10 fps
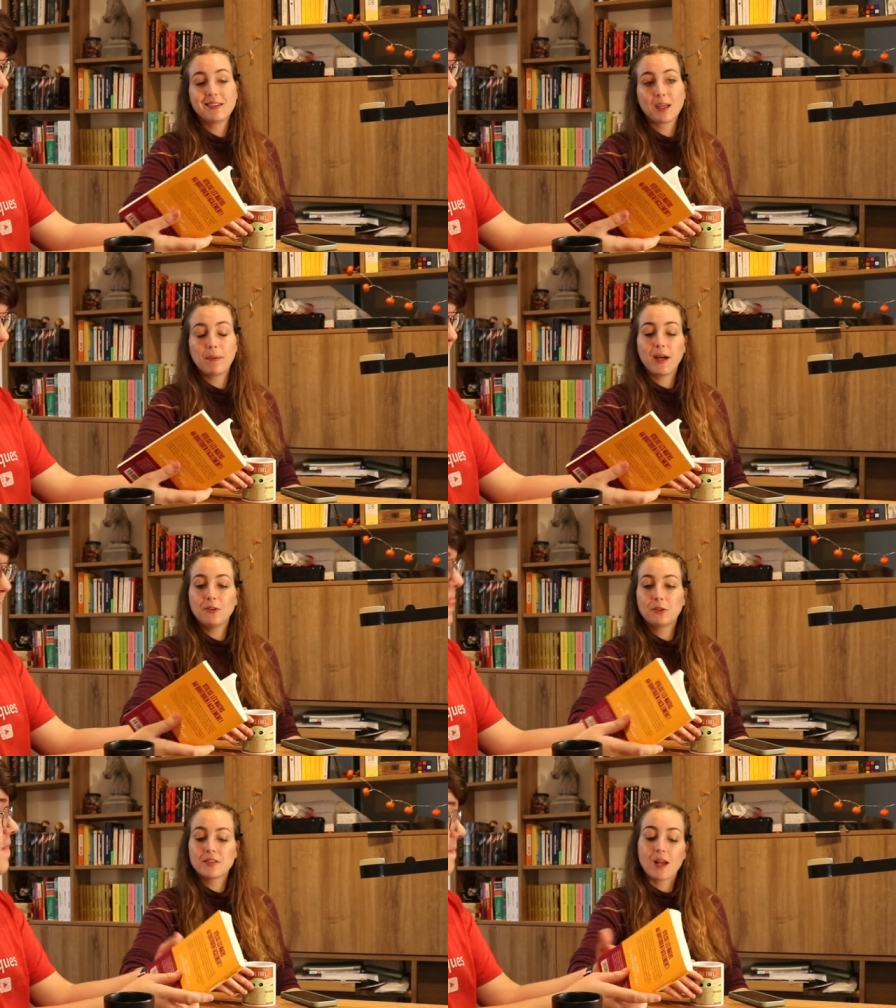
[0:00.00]
est très
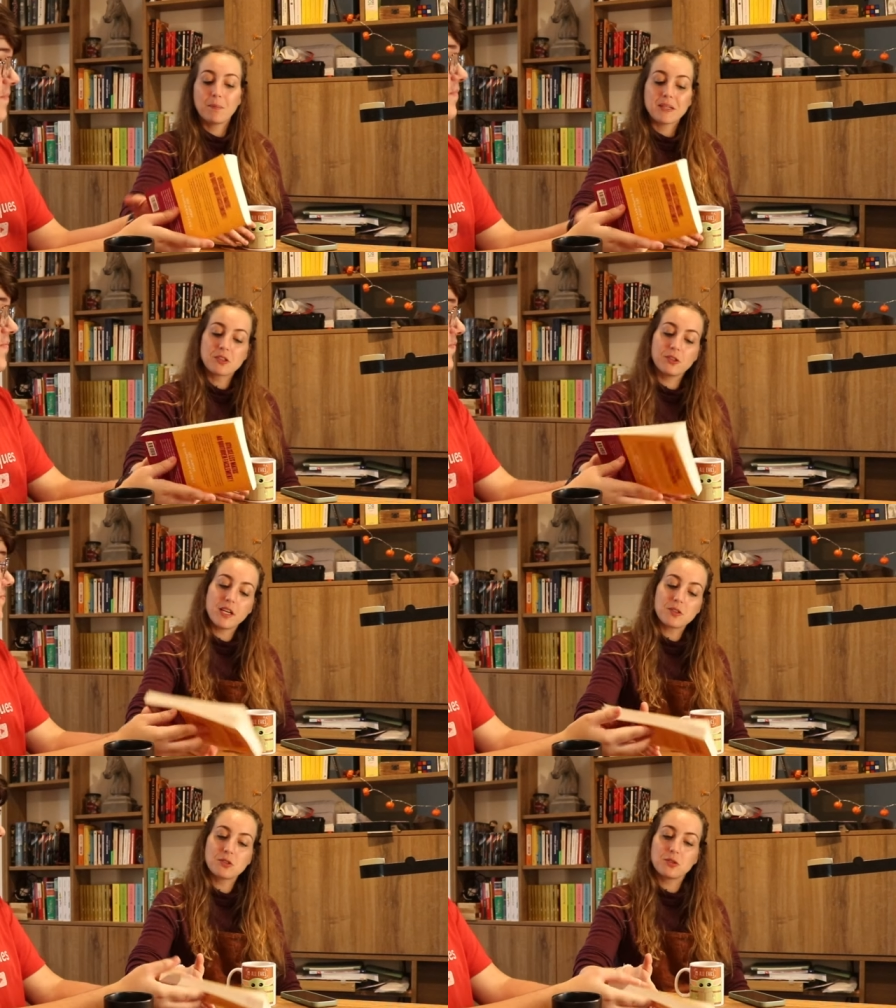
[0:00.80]
paradoxal parce qu'il
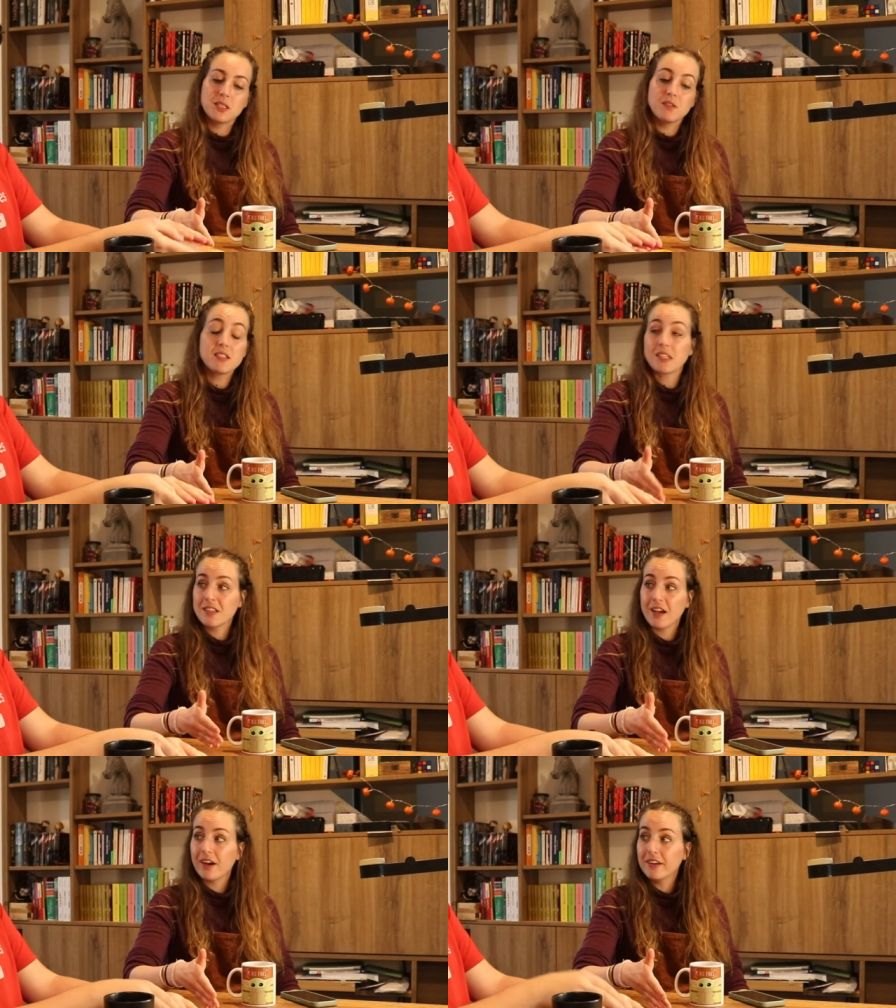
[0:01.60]
y a ceux qui disent ça
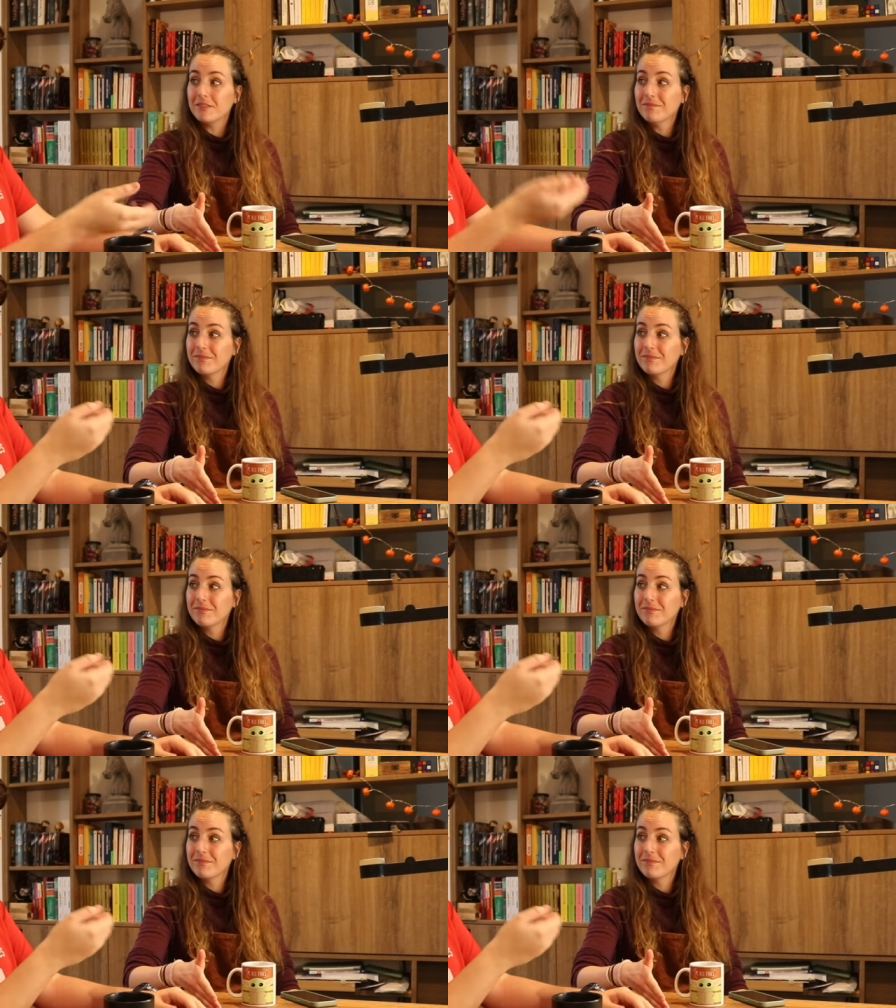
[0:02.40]
sert à rien.